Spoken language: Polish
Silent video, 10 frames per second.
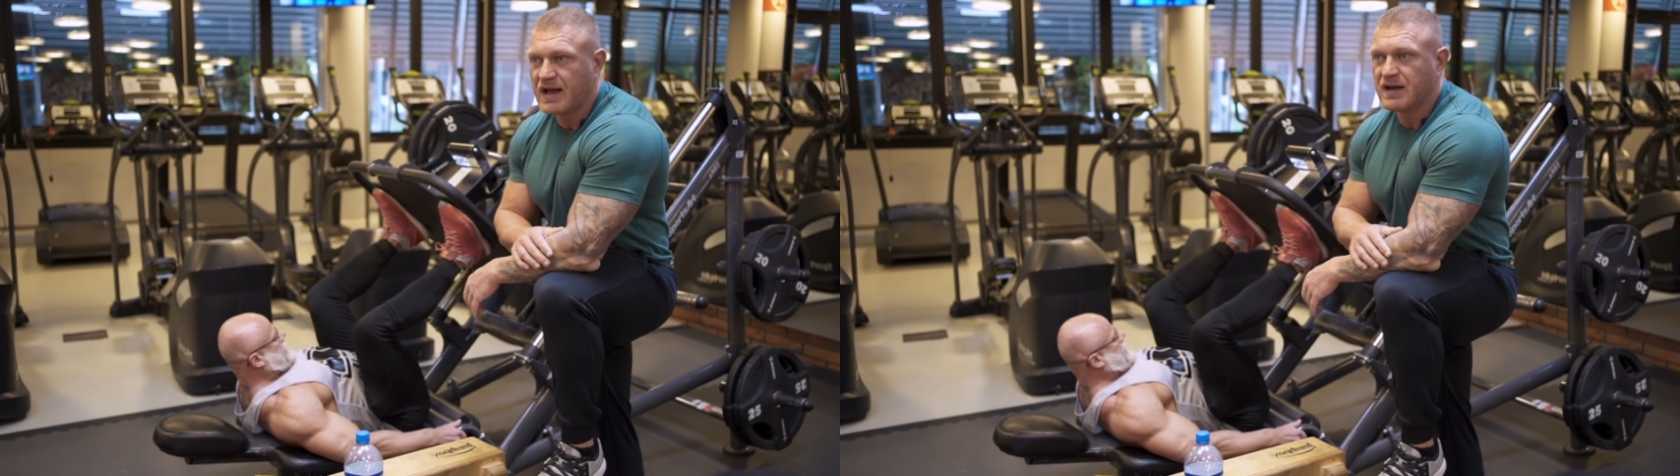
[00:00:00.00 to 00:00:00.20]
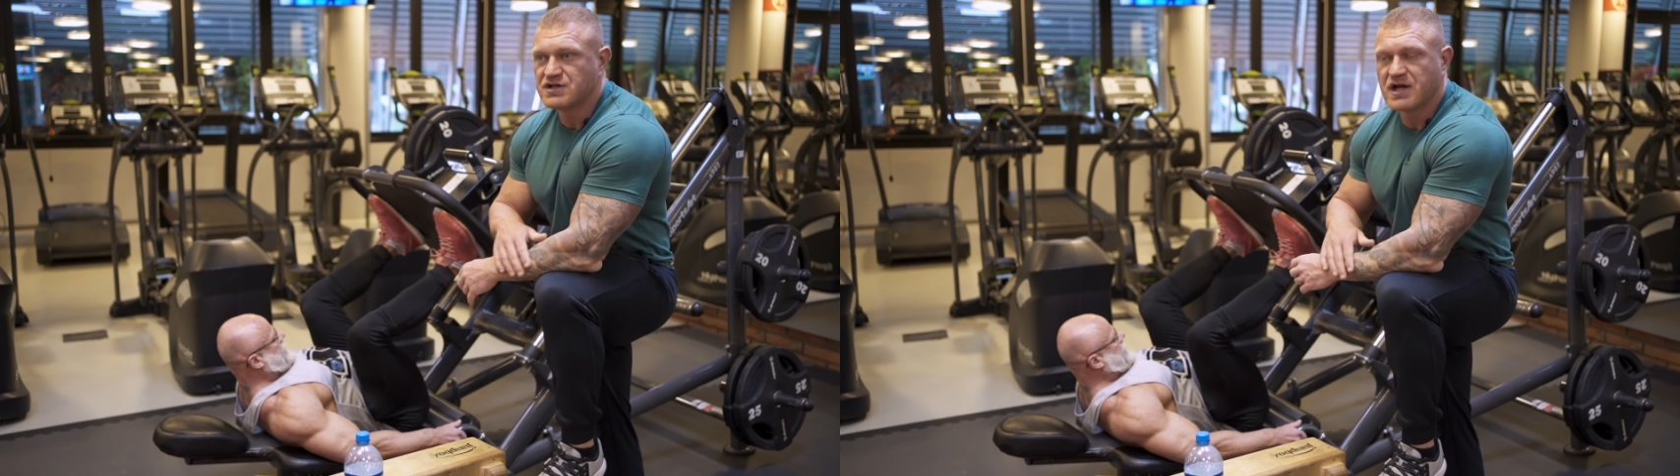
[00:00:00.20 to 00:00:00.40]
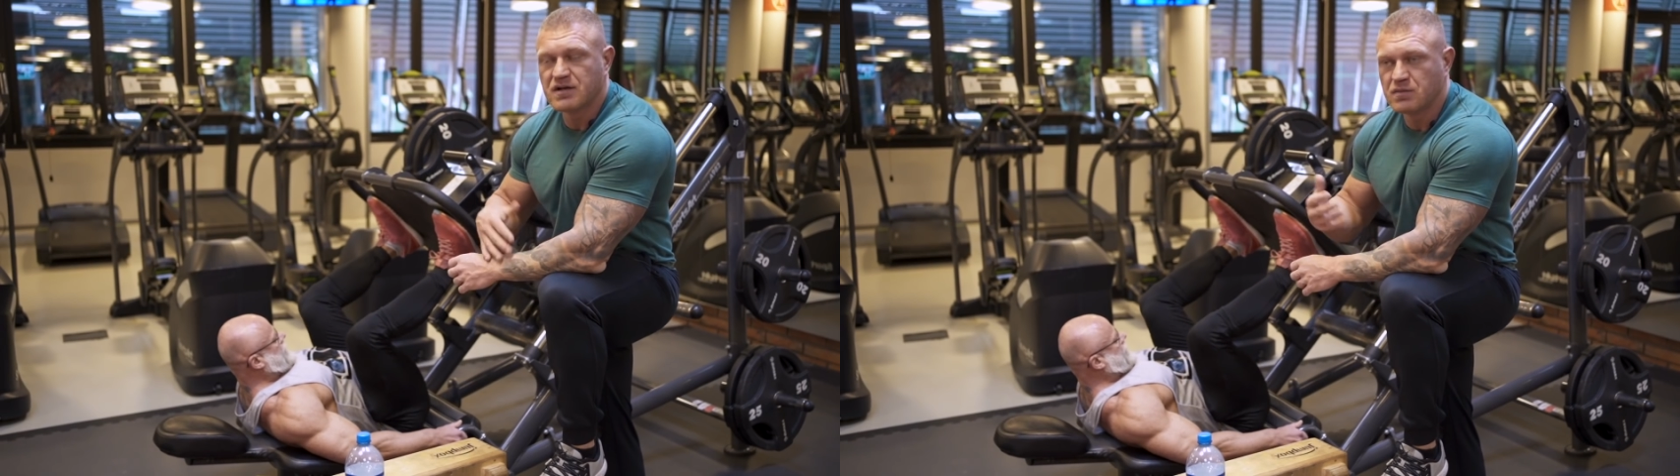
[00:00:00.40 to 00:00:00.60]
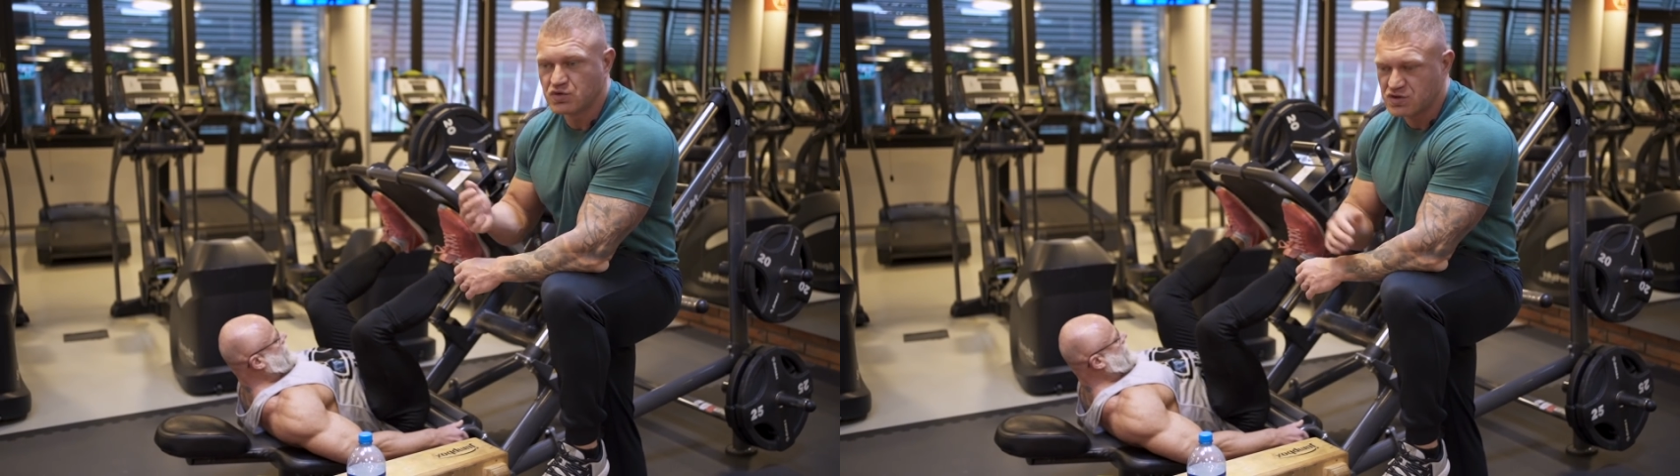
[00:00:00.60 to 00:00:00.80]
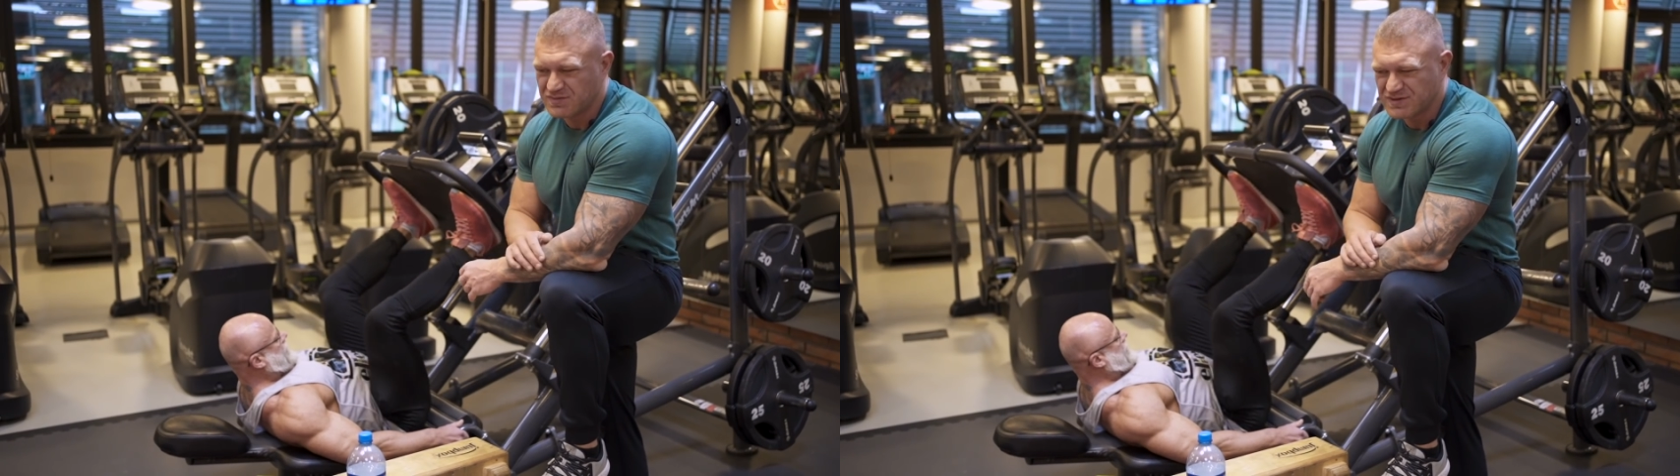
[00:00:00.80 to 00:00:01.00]
ale siady
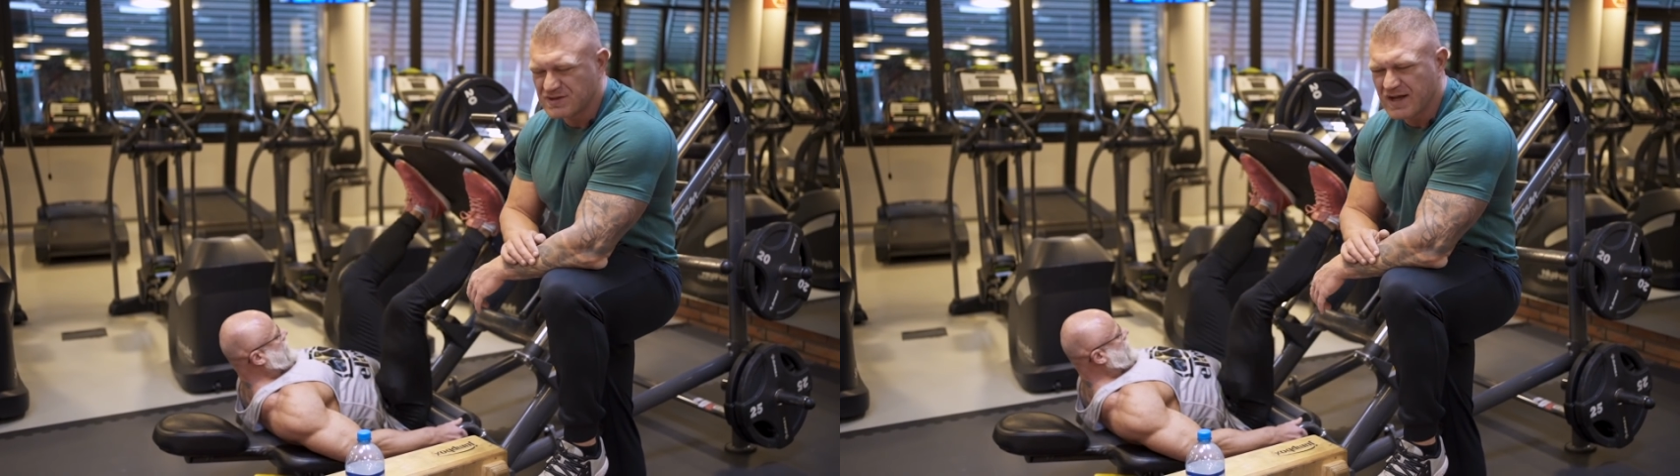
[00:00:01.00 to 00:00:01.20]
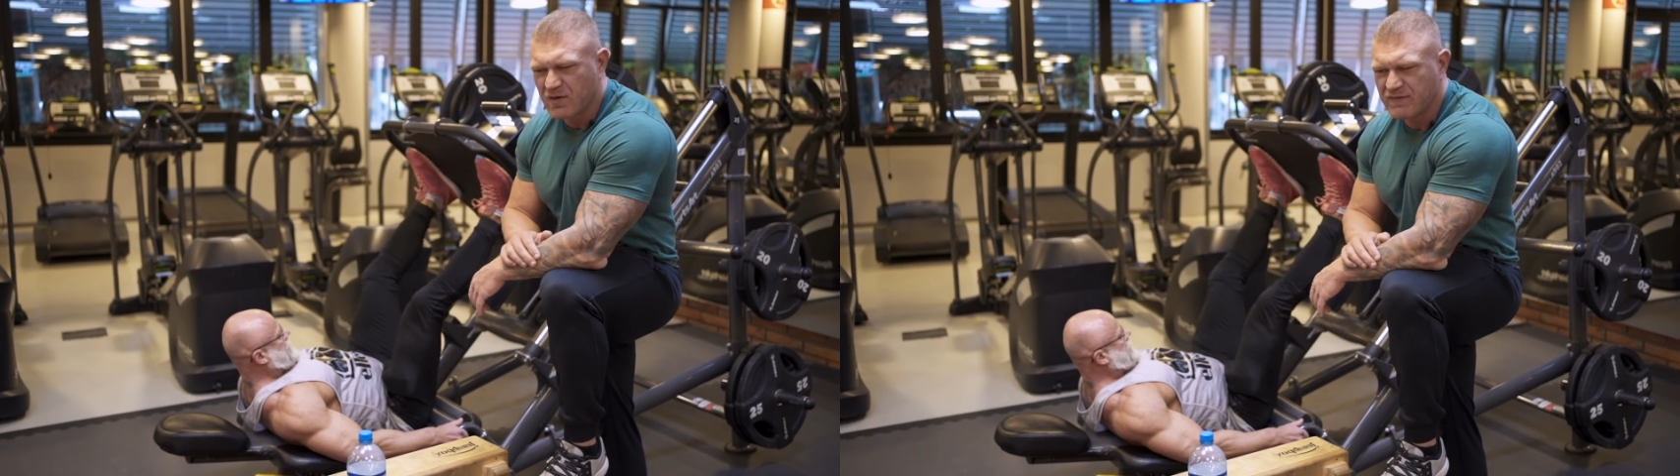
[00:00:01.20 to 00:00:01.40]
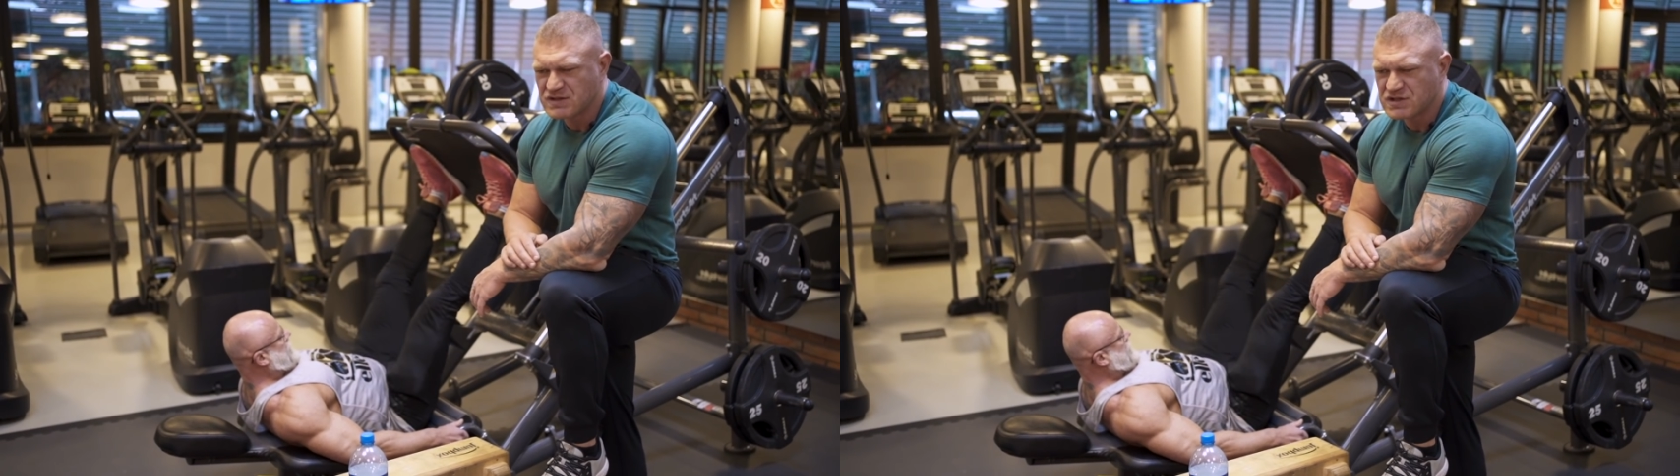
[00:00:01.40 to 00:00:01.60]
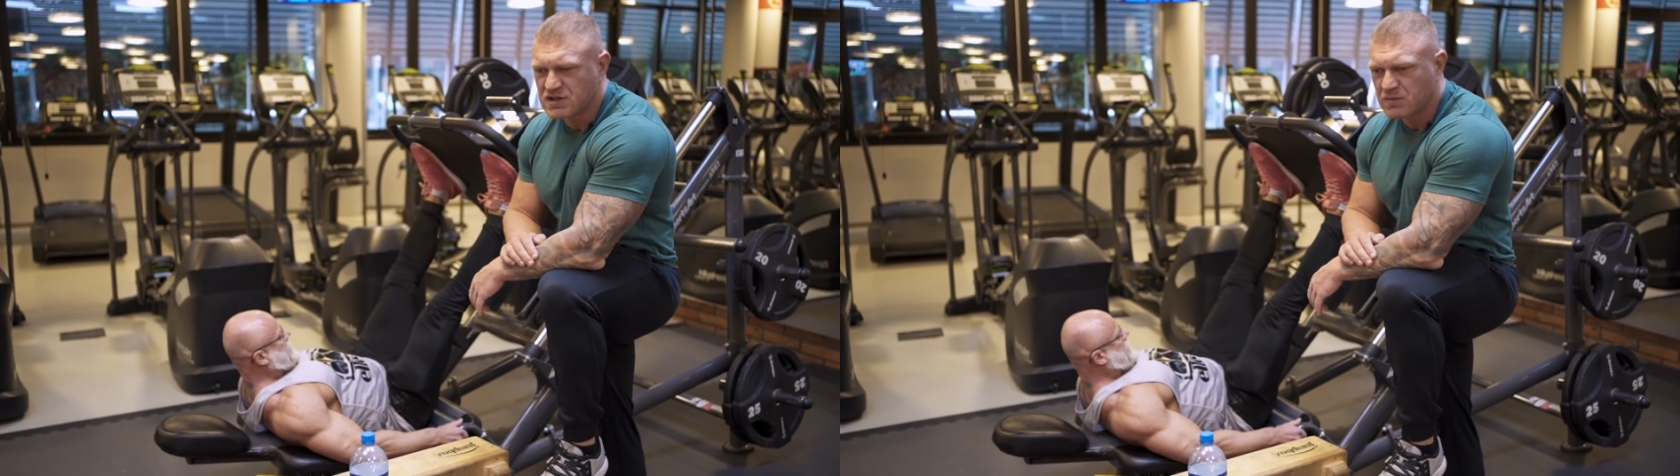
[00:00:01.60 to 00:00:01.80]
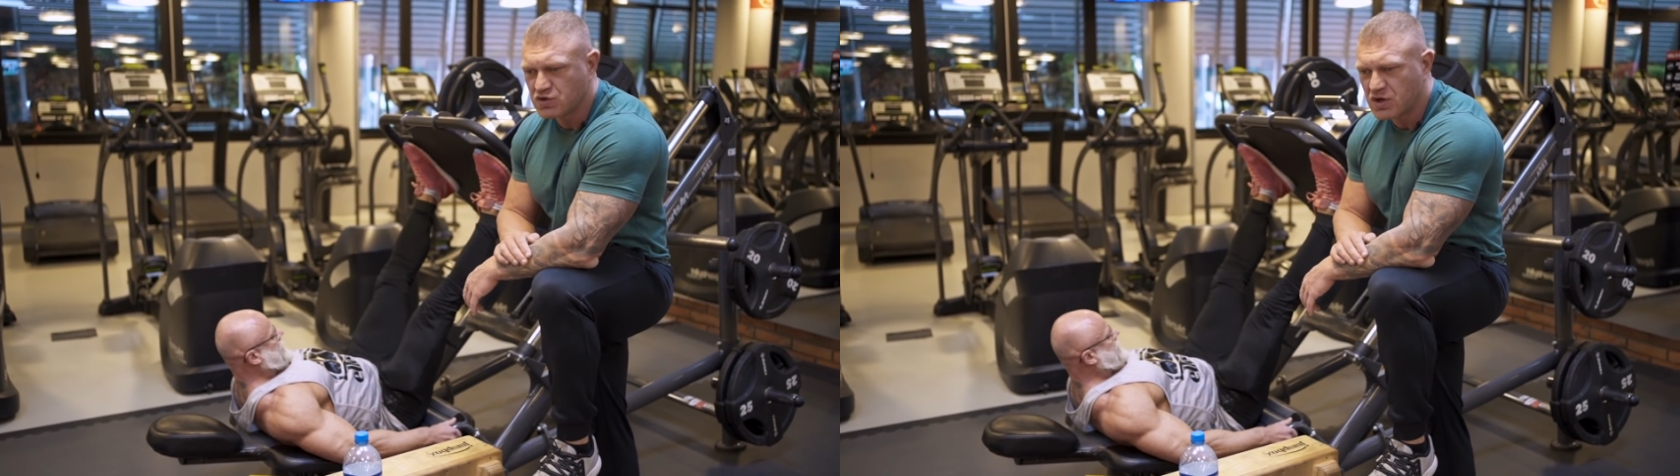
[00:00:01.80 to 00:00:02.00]
muszą być. Nie, uwierzcie,
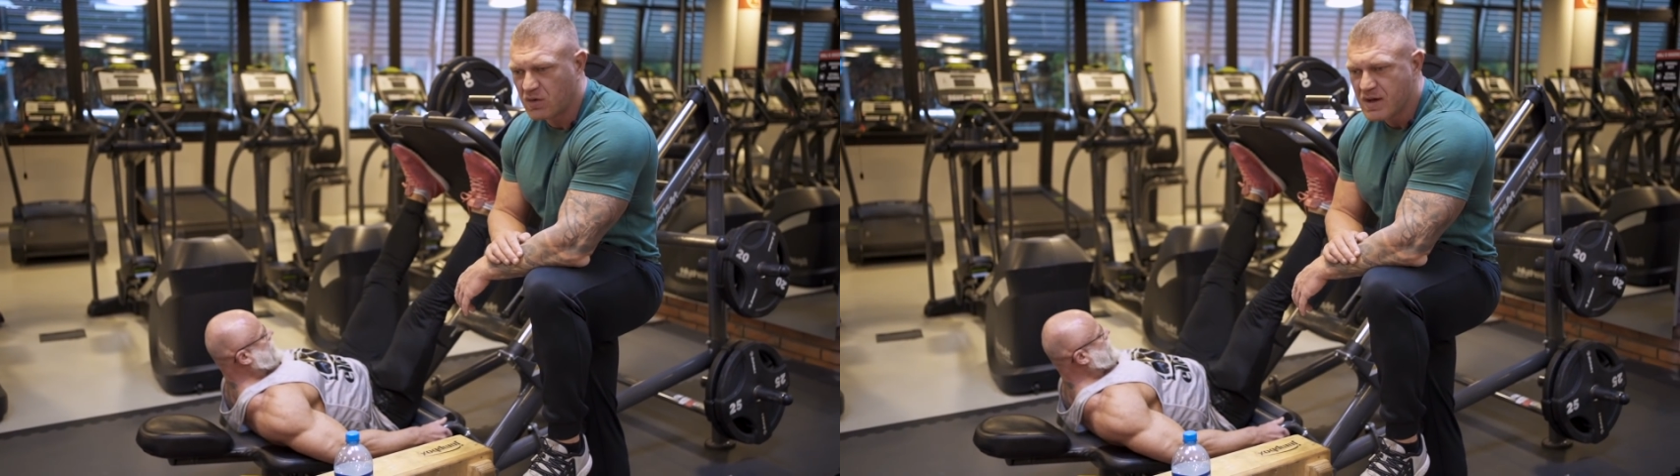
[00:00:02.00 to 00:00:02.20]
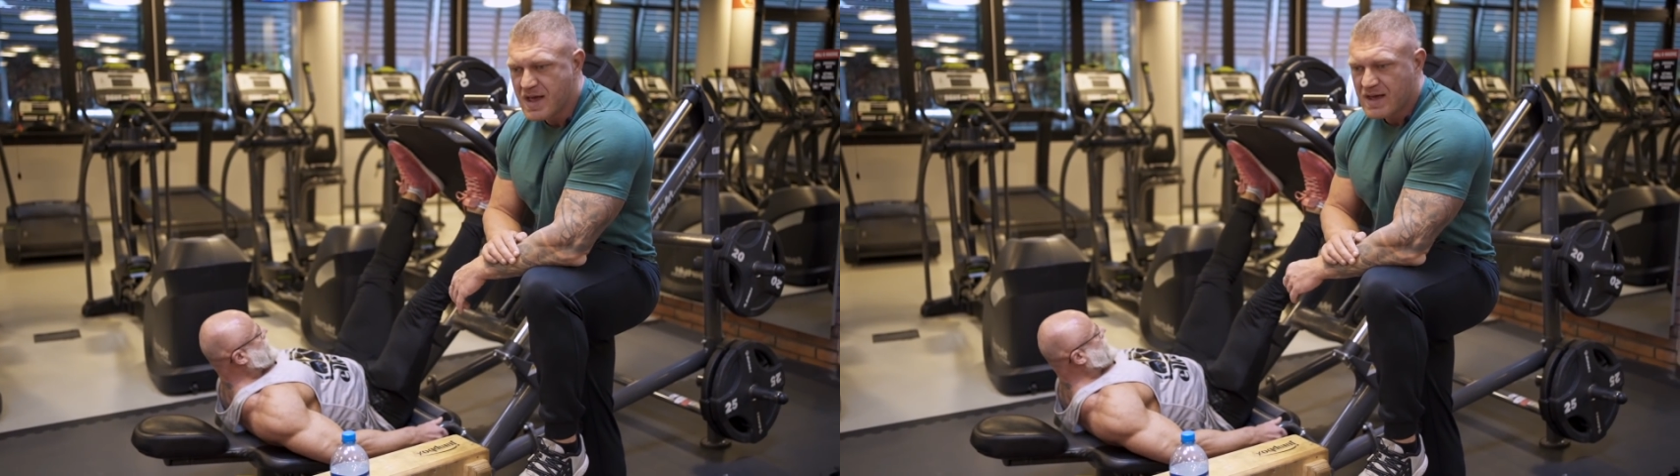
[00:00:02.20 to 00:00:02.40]
że nie muszą.